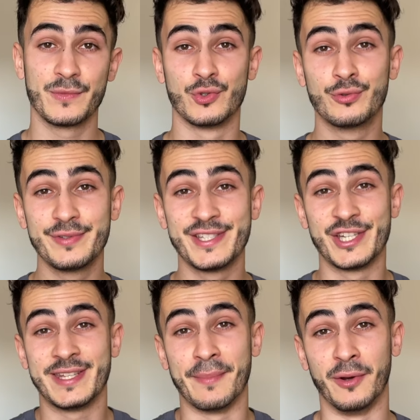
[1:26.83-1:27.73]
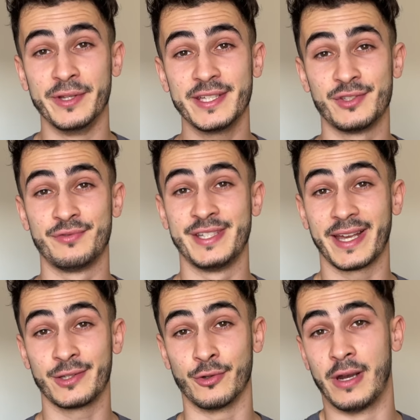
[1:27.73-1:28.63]
Du coup, si j'étais malhonnête, je vous
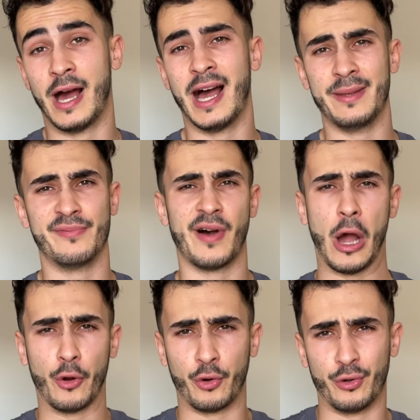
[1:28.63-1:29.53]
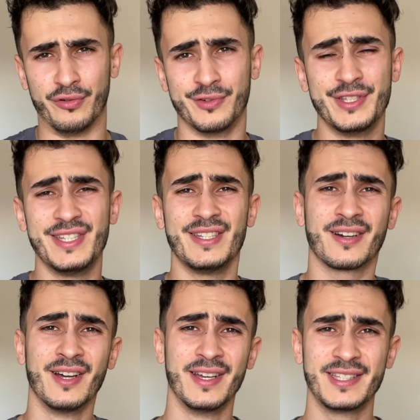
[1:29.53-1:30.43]
dirais que la hype va
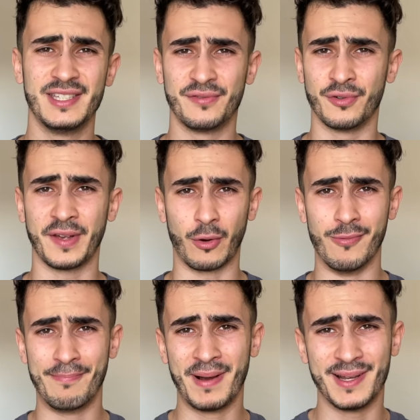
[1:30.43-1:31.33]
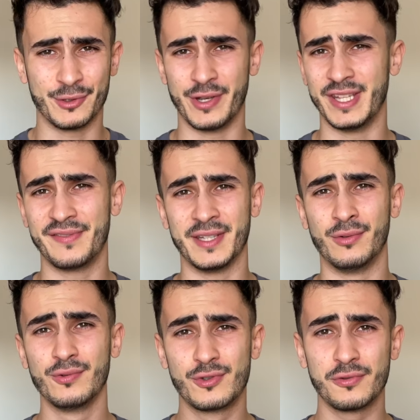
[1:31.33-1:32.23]
revenir, qu'il faut faire le plein de NFT
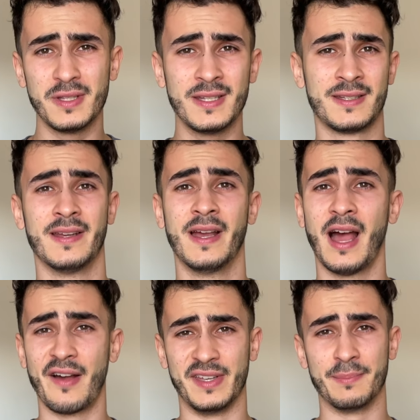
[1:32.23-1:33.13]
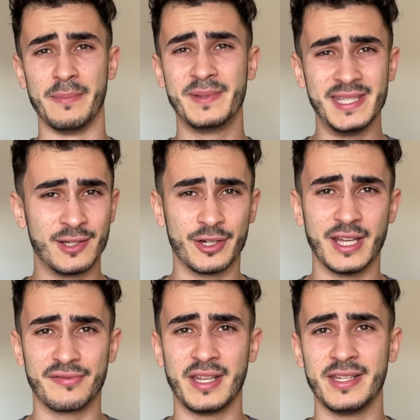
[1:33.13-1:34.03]
tout de suite, avec mes petits codes
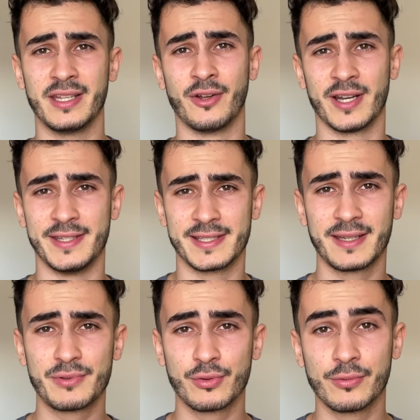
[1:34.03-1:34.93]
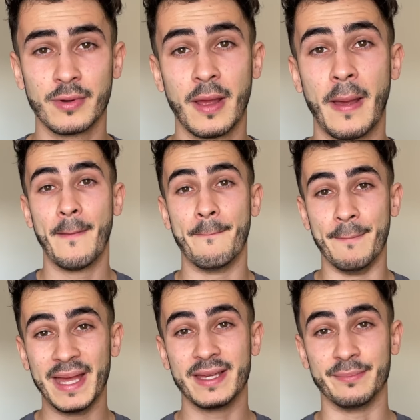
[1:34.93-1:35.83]
affiliés dans la description,
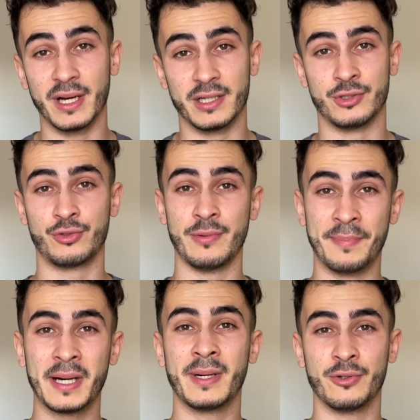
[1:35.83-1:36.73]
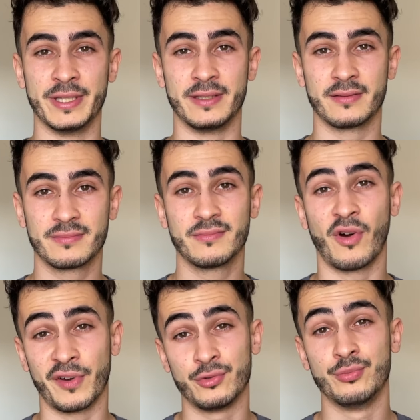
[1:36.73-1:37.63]
mais bah, je suis pas malhonnête.
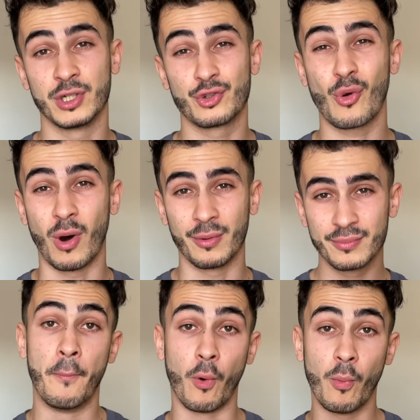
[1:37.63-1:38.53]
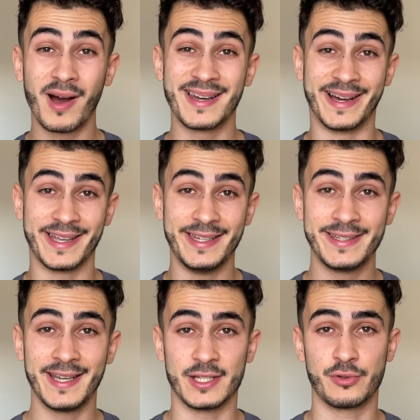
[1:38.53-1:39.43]
Enfin, du moins, je crois. Pour moi, la
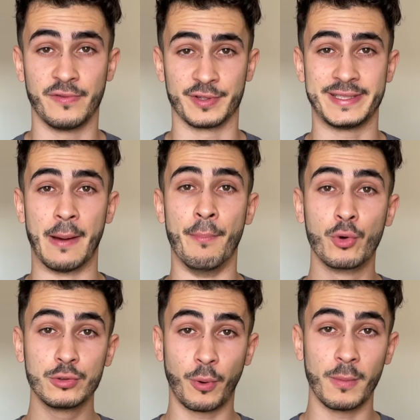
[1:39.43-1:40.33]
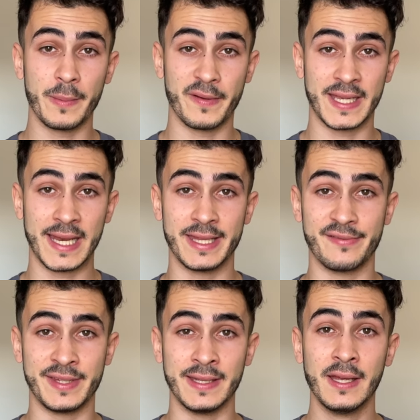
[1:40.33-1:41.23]
réalité est la suivante. Il y a beaucoup de problèmes avec les
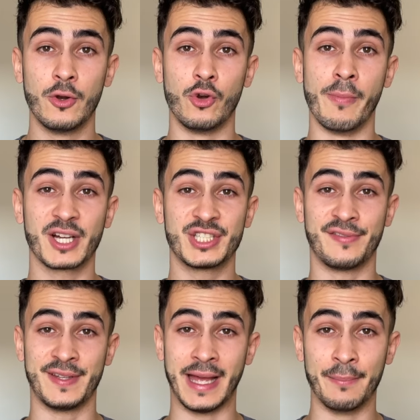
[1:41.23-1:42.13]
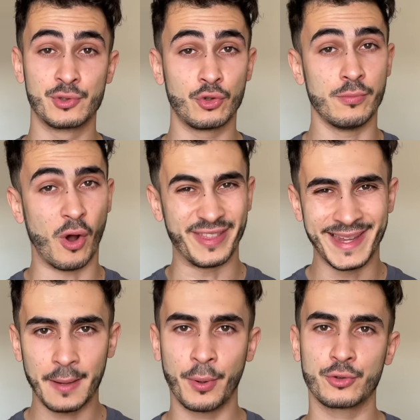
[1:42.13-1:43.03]
NFT, le marché fait absolument
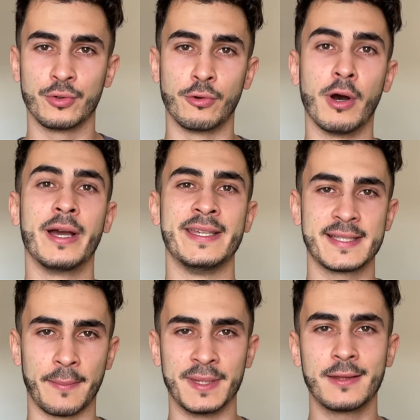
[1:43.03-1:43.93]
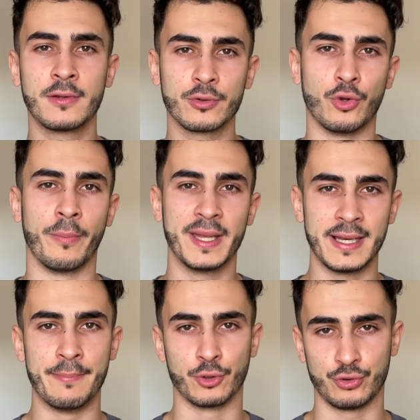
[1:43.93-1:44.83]
n'importe quoi et il serait peut-être temps de remettre
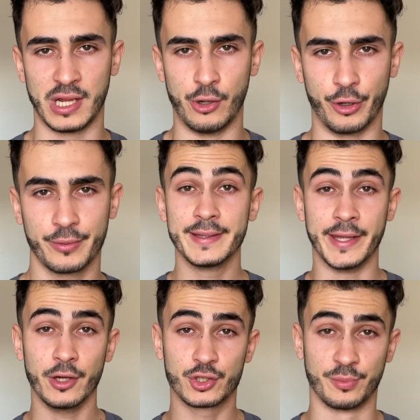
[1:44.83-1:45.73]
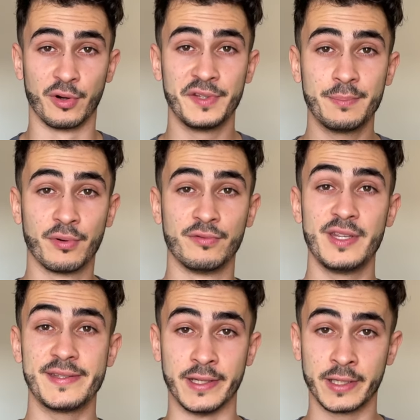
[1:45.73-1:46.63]
les pendules à l'heure. D'ailleurs, j'en profite pour vous
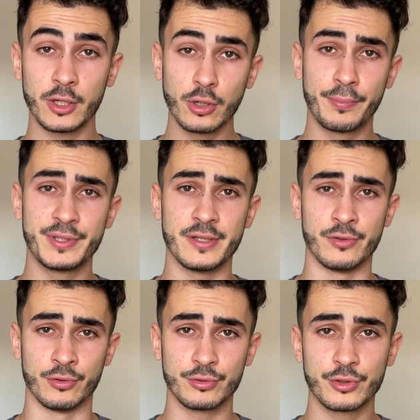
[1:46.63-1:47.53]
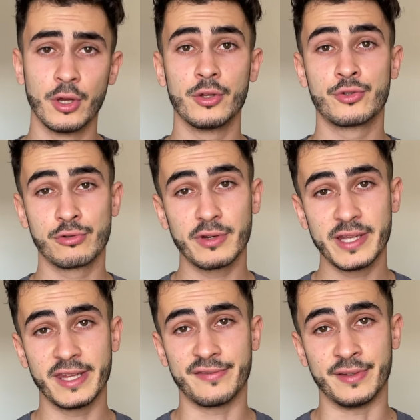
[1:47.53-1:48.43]
lister quelques petites news sur les
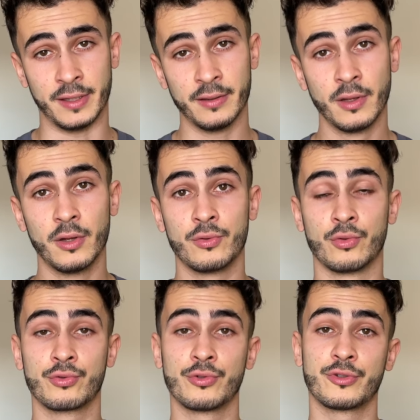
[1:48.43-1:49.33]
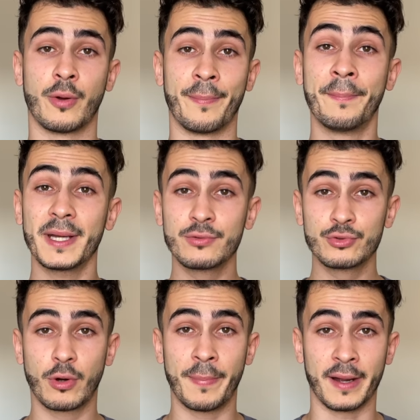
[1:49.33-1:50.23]
NFT dont on n'entend pas
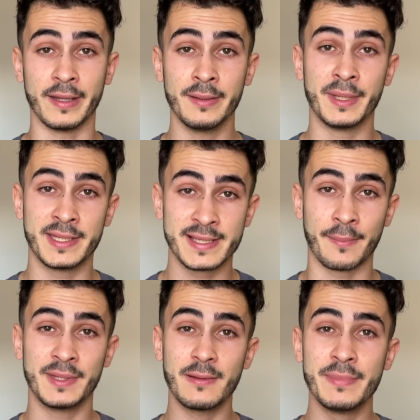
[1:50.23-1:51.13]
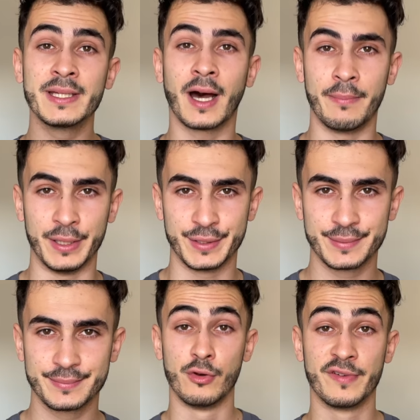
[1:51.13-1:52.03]
toujours parler mais qui serait peut-être bien de rappeler.
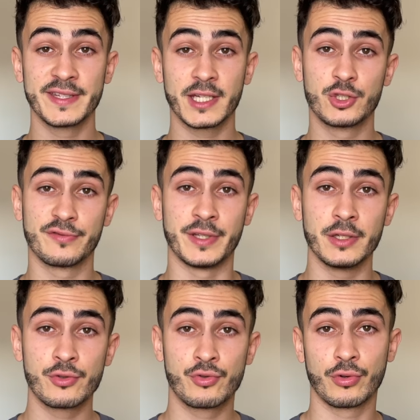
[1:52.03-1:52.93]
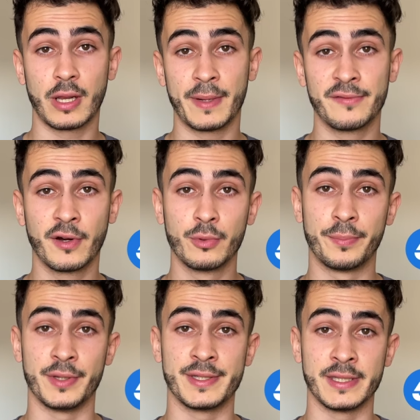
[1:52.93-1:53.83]
Le 24 janvier, sur la plateforme
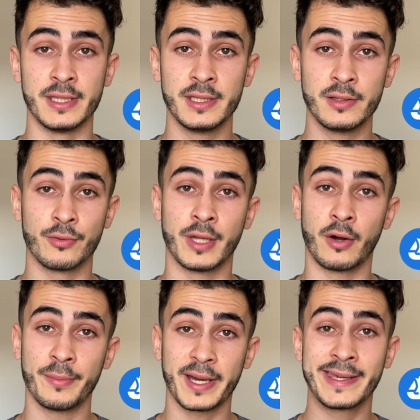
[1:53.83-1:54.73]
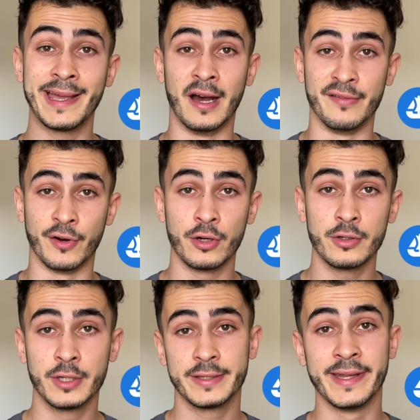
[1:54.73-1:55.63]
OpenSea, on a remarqué un vol
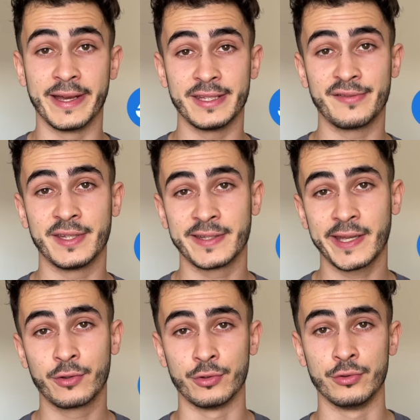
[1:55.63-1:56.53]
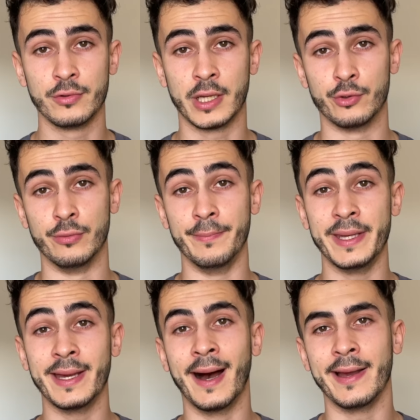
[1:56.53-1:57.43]
d'un NFT très connu, là le
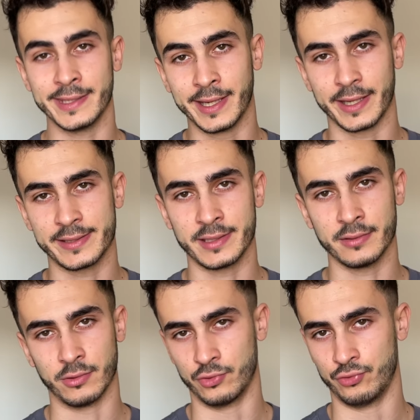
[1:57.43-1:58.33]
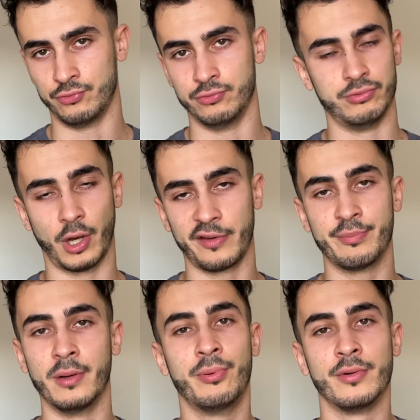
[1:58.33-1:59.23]
BAYC, euh, je j'arrive
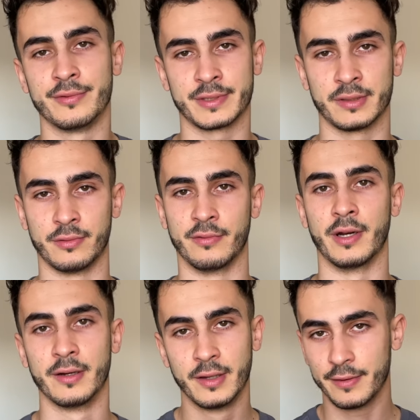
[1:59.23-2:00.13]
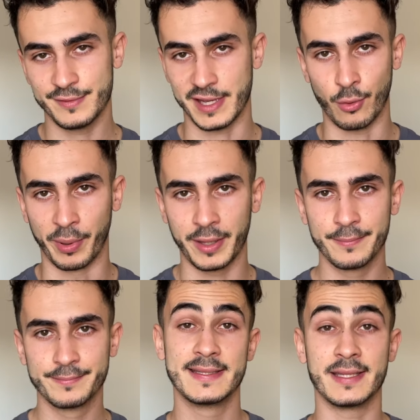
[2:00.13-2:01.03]
pas à le prononcer donc voilà, vous avez compris,
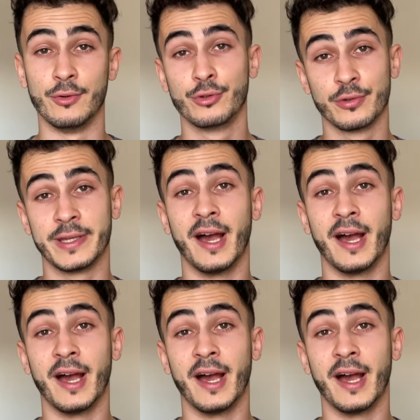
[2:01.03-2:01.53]
c'est le truc